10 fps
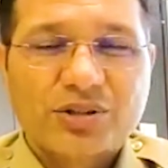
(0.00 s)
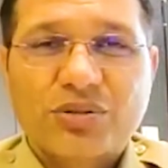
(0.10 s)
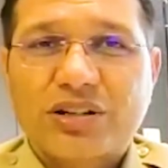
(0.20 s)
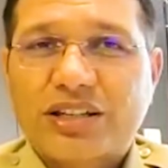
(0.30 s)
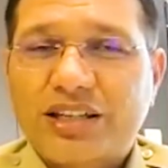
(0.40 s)

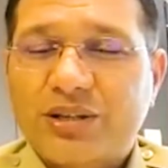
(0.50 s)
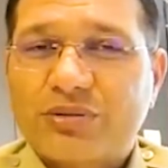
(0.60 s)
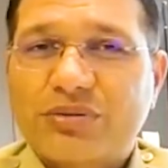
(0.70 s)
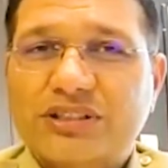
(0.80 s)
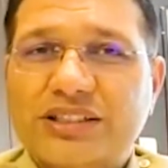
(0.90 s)
तो कई
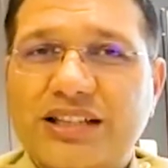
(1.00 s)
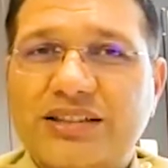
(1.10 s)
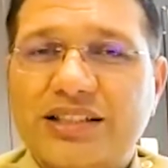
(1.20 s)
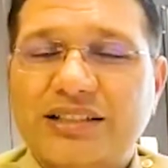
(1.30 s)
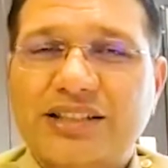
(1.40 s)
लोगों के
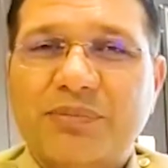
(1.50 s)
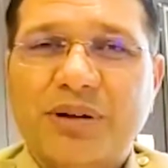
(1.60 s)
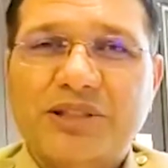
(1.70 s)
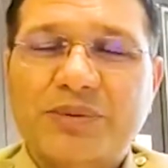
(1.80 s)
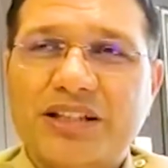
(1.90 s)
साथ चार चार
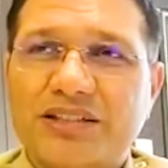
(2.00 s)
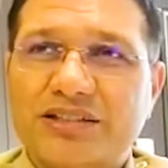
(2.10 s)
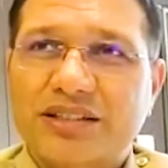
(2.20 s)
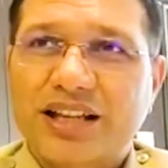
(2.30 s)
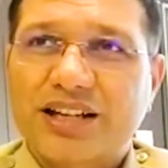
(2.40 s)
पाँच
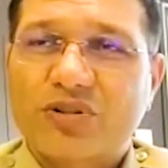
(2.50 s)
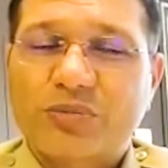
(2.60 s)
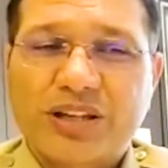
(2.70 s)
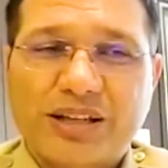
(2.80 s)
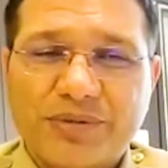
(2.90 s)
पाँच लाख
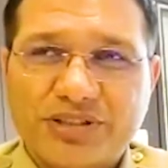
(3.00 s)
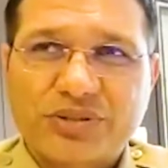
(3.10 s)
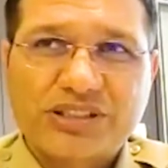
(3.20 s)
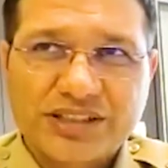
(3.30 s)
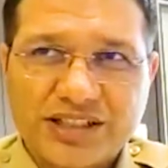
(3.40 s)
रुपए अभी
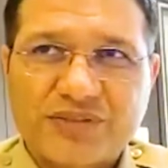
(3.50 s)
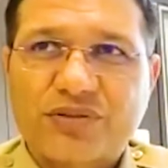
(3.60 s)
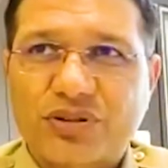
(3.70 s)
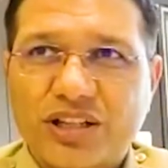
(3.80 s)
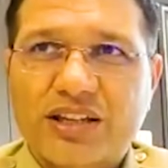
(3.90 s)
जो रिसेंटली
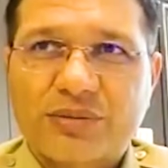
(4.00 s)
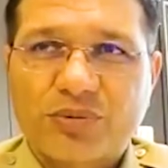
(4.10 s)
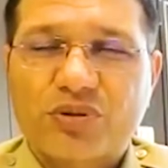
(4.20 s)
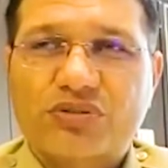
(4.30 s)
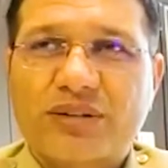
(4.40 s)
फ्रॉड एक
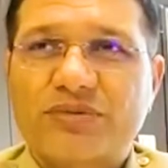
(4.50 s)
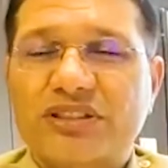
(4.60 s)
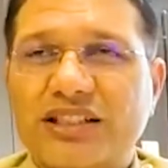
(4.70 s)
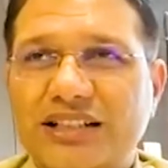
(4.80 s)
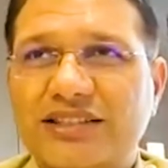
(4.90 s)
रिपोर्ट हुआ है
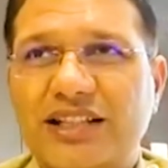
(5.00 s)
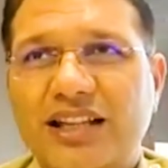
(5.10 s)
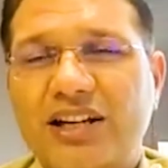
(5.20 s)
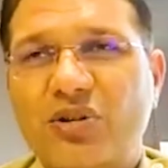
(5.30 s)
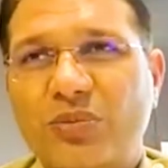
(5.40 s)
मुझे साढ़े सात
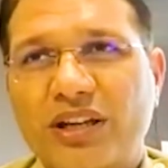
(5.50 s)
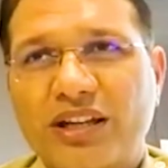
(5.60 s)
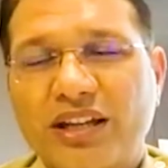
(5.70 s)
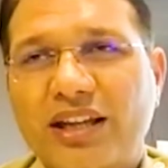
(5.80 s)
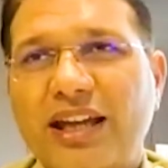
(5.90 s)
लाख रुपए
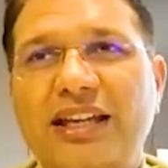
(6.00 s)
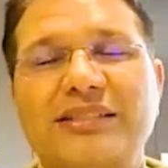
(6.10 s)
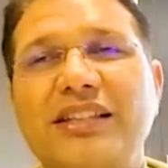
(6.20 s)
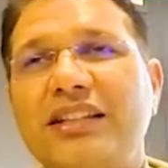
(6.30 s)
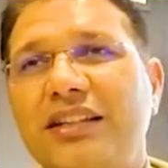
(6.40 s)

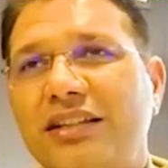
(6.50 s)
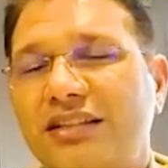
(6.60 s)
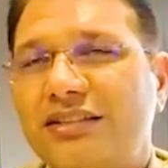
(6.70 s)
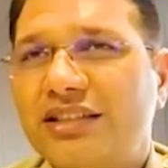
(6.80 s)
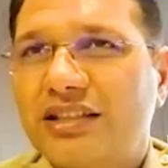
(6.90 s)
ऐसे ही
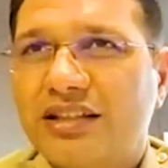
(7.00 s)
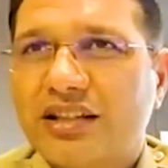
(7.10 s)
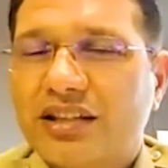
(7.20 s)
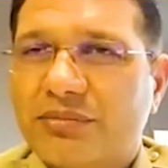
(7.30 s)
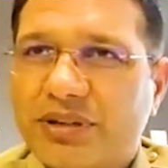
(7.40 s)
किसी
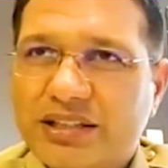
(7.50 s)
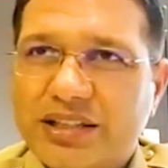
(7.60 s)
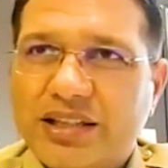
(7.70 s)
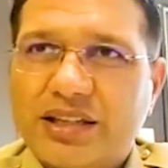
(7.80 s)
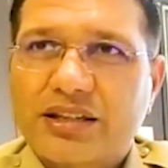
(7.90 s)

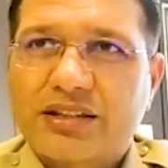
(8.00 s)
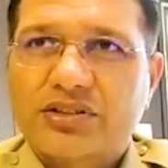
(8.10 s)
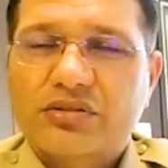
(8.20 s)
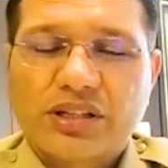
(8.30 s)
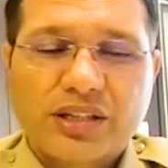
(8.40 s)
बंदे के
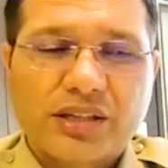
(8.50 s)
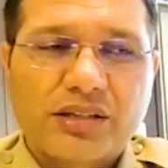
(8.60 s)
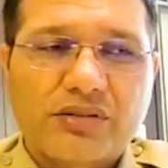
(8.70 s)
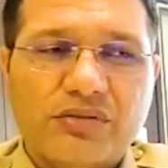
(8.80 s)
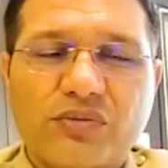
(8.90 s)
जो
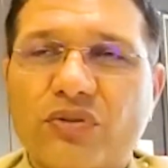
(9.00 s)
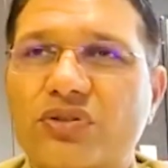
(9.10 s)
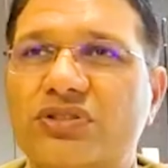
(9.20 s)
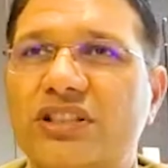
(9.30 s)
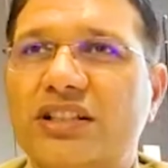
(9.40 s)
हैं वो
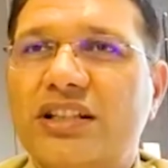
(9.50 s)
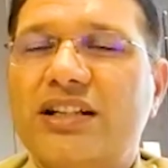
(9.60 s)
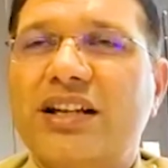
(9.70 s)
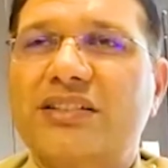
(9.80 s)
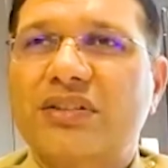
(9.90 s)
फ्रॉडस्टर ने
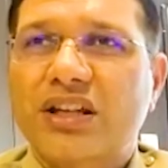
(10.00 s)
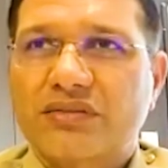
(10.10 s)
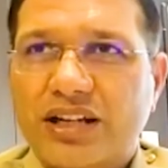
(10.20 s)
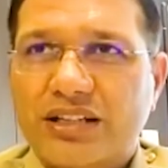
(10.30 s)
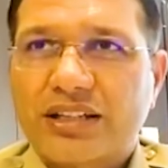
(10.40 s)
ट्रांसफ़र
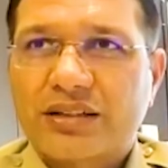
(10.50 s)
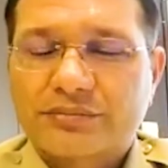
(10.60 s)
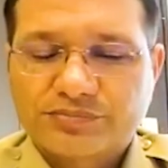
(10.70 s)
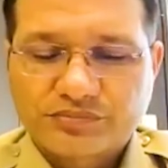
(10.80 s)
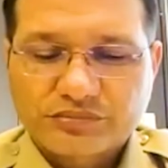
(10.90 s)
करवा लिए
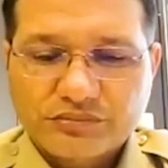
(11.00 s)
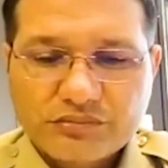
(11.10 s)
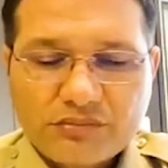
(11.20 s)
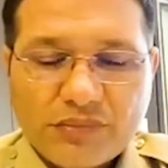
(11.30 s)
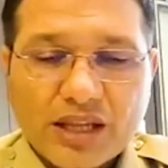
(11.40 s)

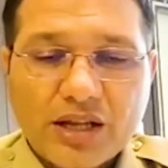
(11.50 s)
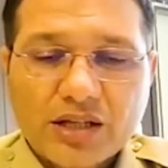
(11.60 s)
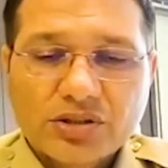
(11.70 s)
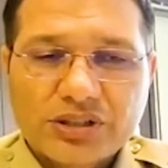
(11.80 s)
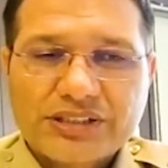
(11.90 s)

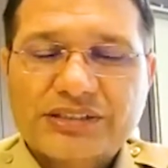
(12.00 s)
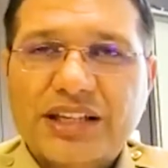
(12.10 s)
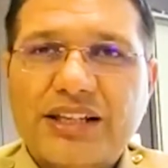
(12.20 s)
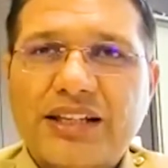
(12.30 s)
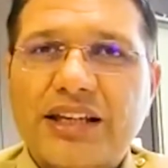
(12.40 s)
तो
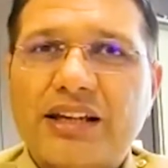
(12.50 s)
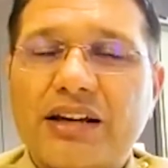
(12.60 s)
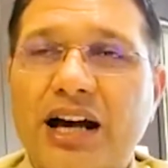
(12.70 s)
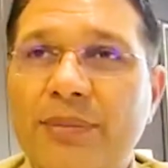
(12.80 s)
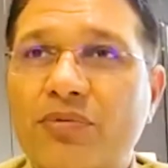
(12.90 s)
इसके लिए
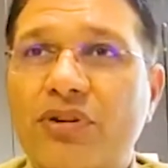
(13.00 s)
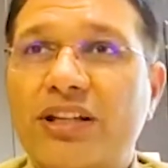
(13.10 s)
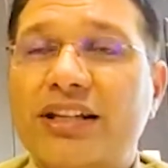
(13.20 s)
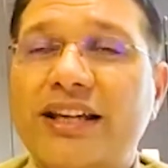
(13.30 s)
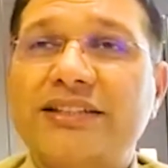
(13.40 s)
आपको
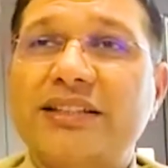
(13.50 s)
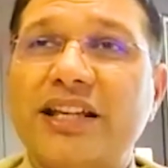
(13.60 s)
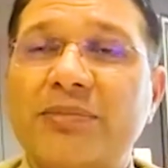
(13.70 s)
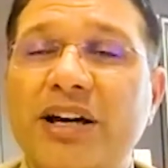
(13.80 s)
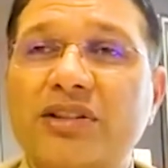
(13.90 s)
रियलाइज ही
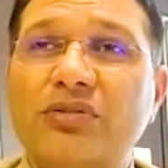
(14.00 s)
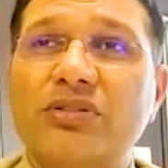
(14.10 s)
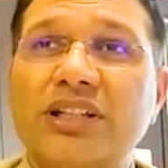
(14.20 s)
कई बार तो